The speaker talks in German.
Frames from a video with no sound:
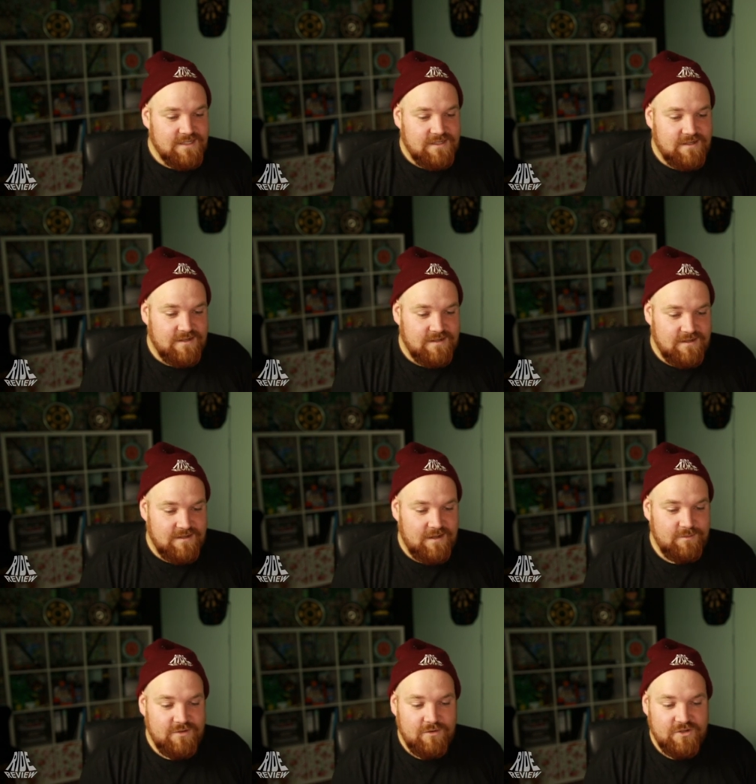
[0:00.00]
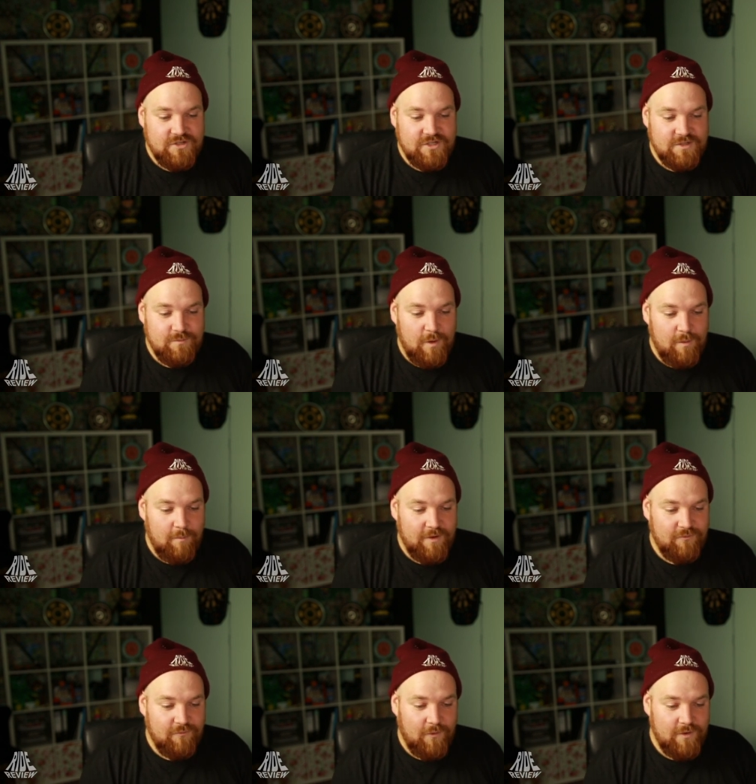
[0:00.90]
Äh, dann habe ich noch geschrieben, hör mal,
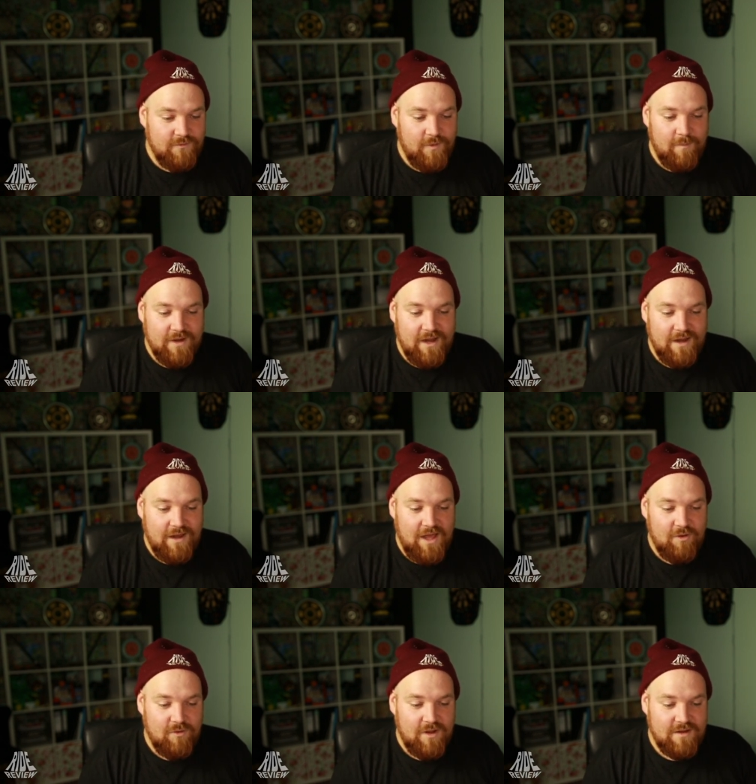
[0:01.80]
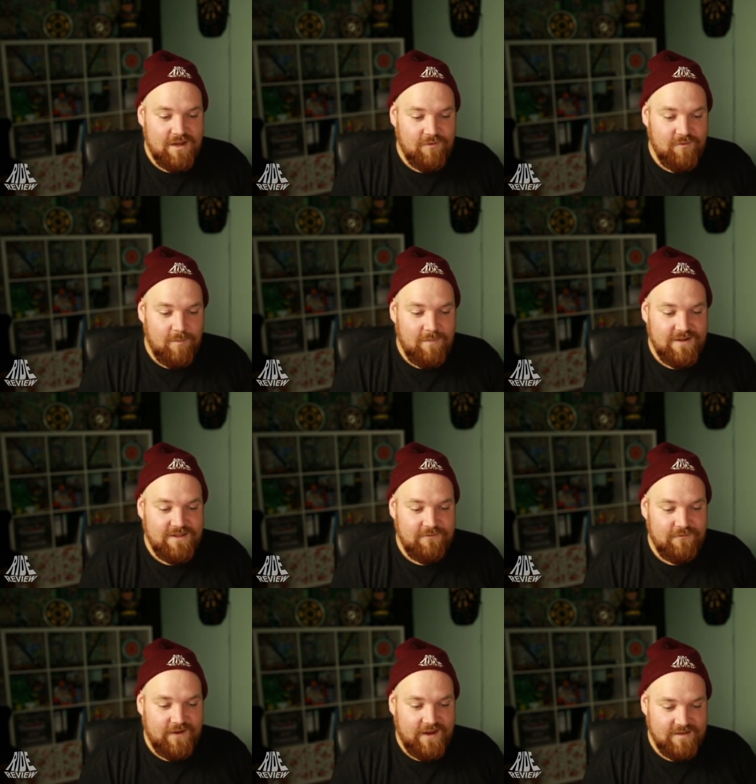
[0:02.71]
mein Freund, wenn man keine Ahnung hat, einfach mal die
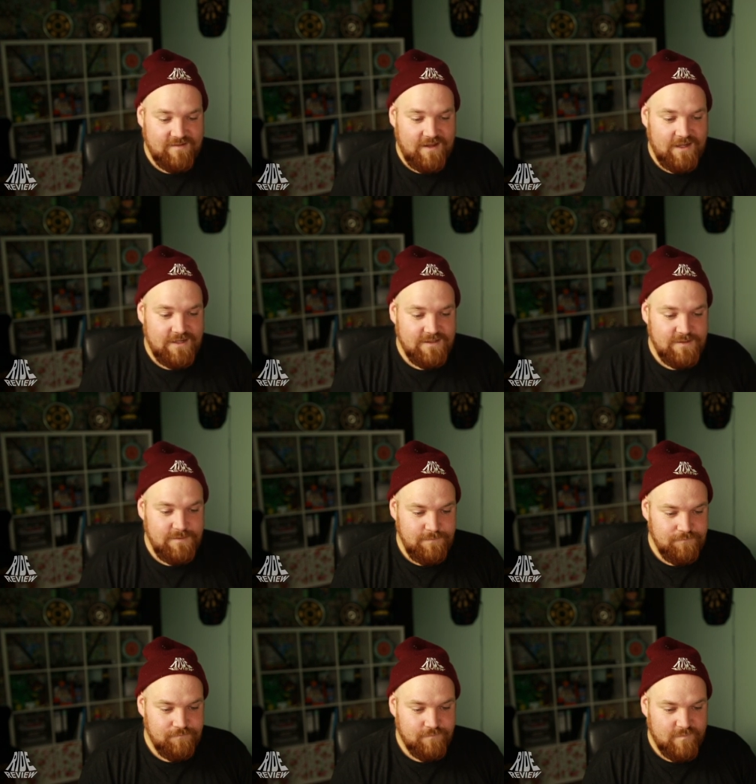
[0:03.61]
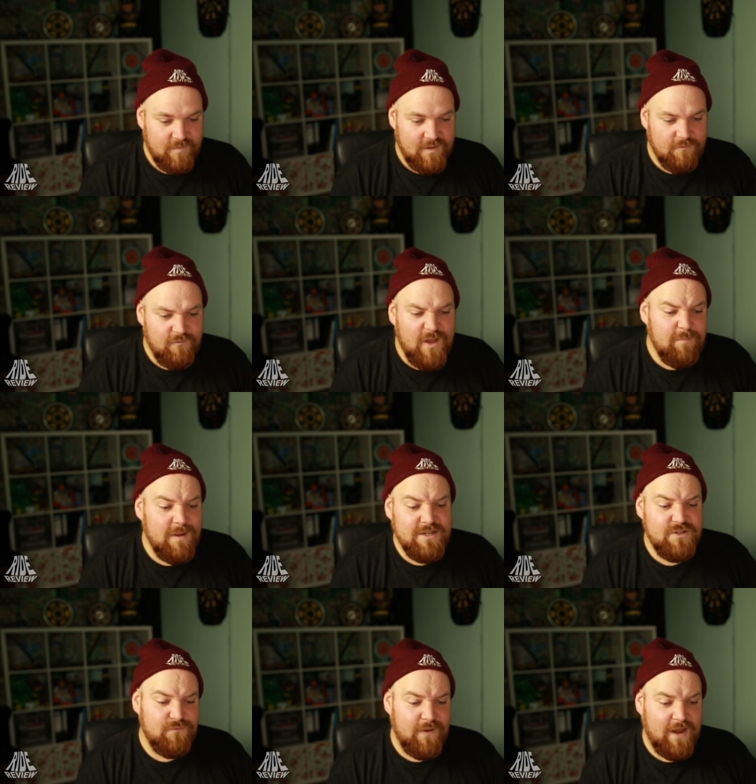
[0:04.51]
Fresse halten. Und werd mal
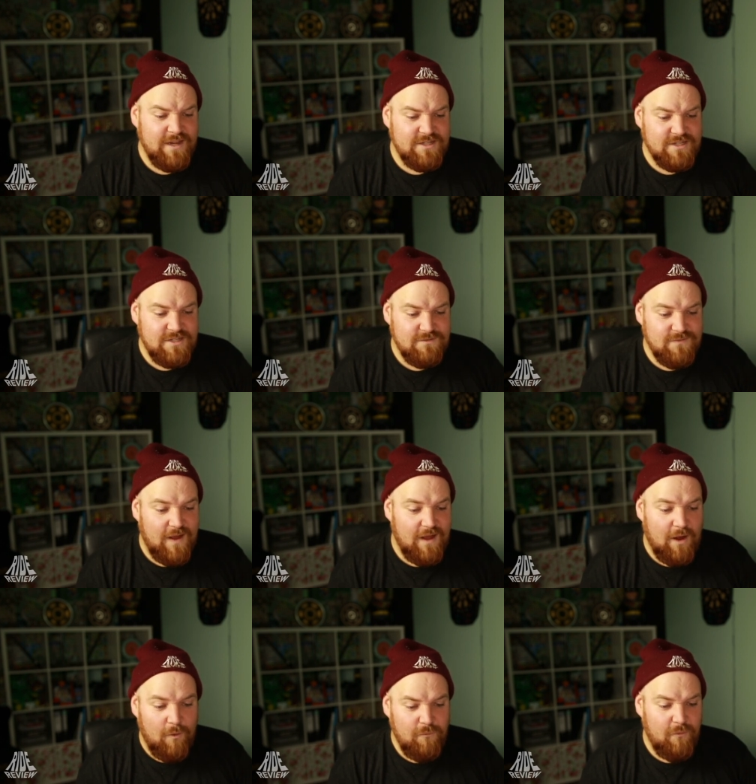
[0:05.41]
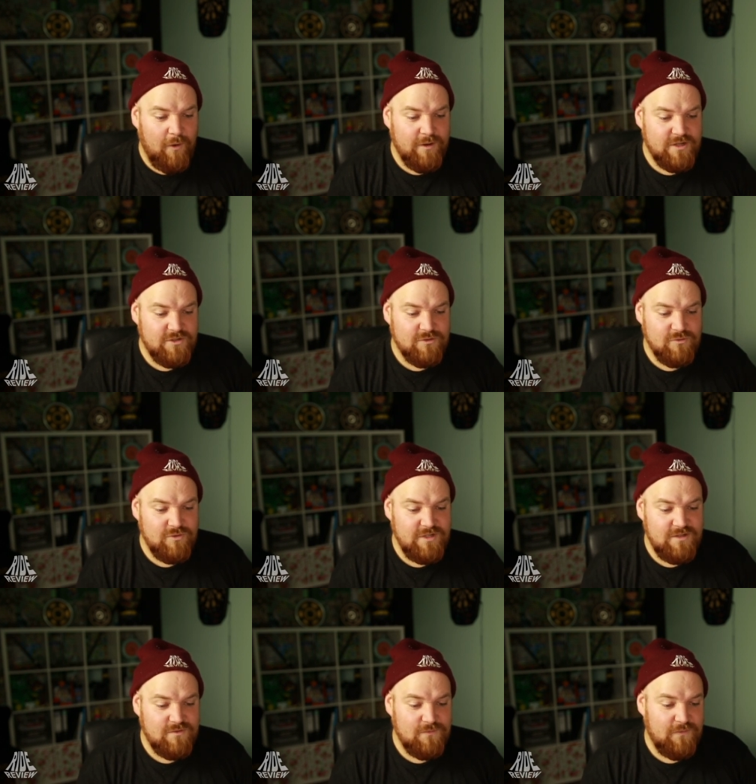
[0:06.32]
nicht frech, ich war auch freundlich und
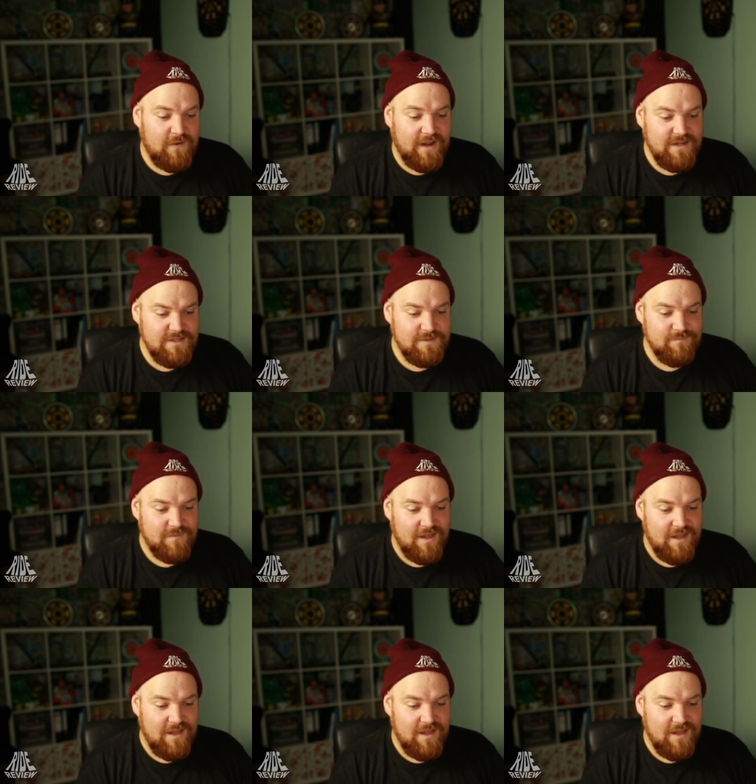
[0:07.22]
nicht so frech.